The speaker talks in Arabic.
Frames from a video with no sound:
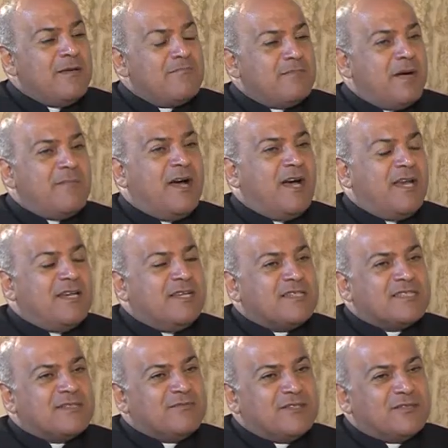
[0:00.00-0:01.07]
ما بقى
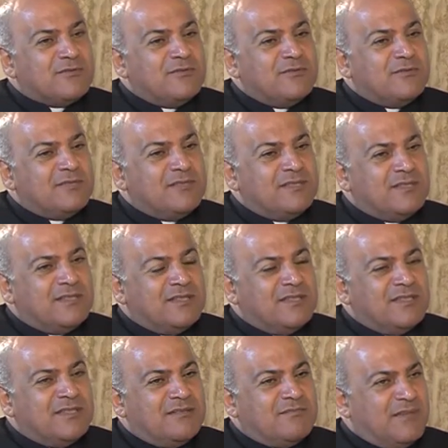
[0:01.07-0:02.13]
لازم نكون
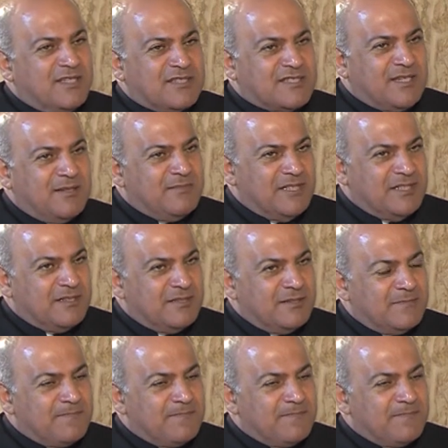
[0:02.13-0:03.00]
مقصمين